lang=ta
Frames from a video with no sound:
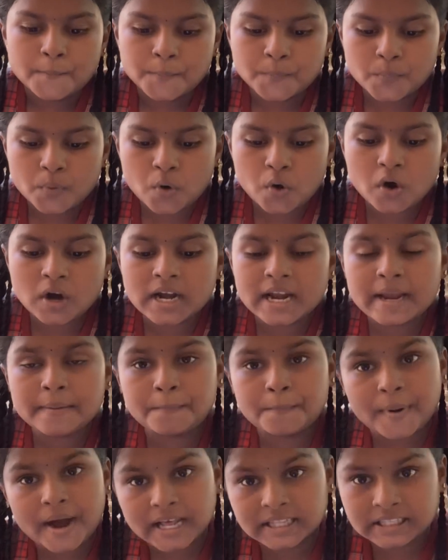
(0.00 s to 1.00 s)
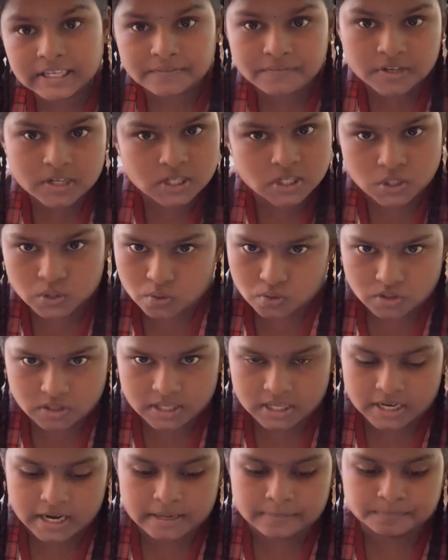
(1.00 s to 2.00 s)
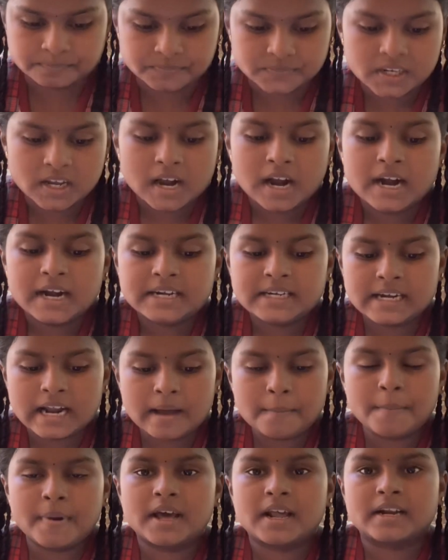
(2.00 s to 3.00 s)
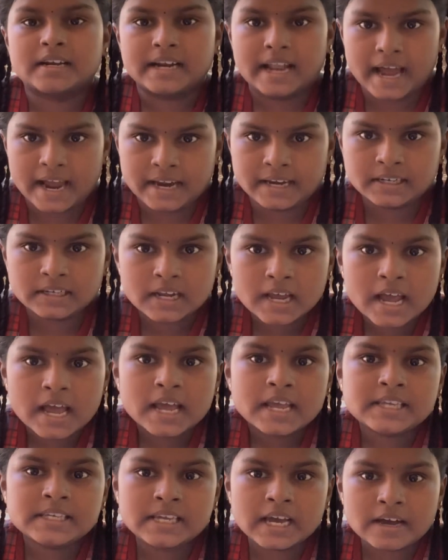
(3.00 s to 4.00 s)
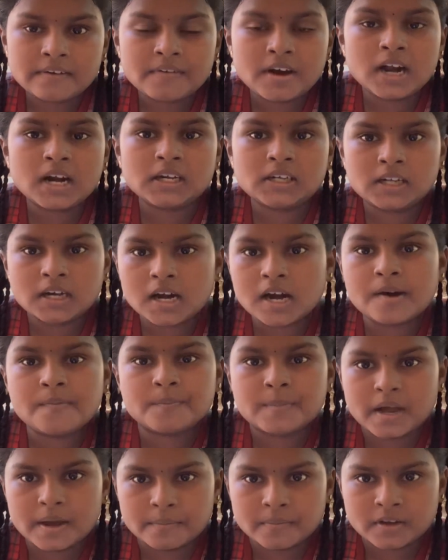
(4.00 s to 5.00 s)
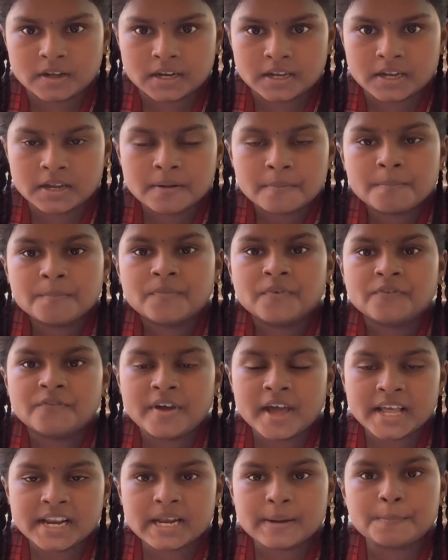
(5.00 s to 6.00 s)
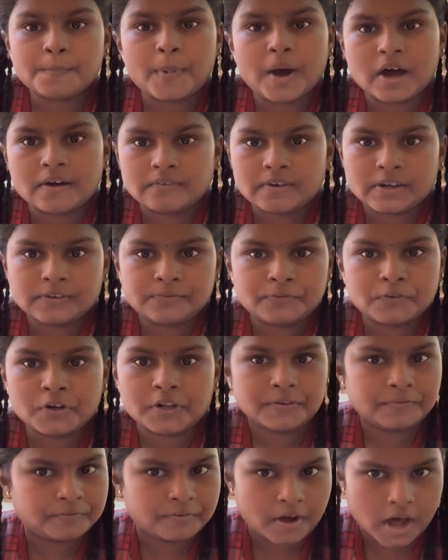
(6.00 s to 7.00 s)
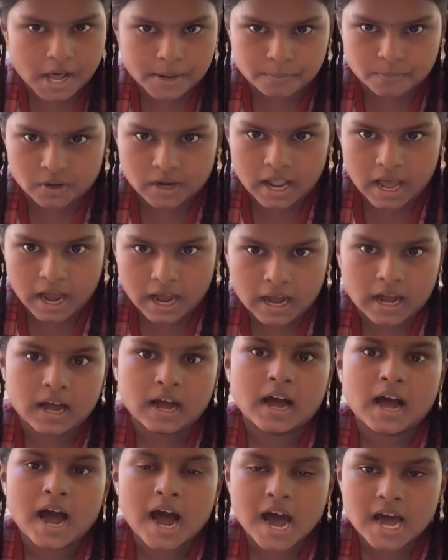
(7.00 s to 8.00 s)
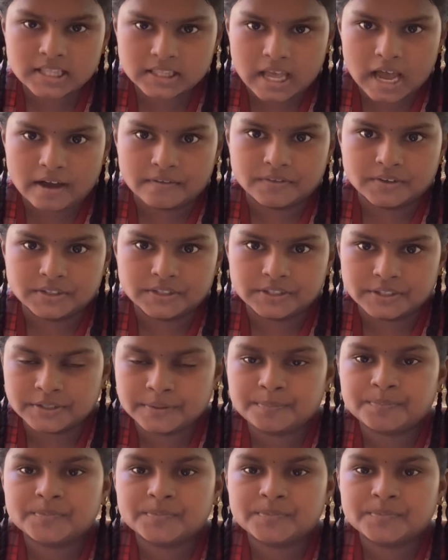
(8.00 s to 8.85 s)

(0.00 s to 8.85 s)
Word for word: மூளை பதிவு சூத்திரம் நம்பர் நைன் எவாட்டோ மெமரி வெரி பவர்ஃபுல் ஃபார்முலா அதாவது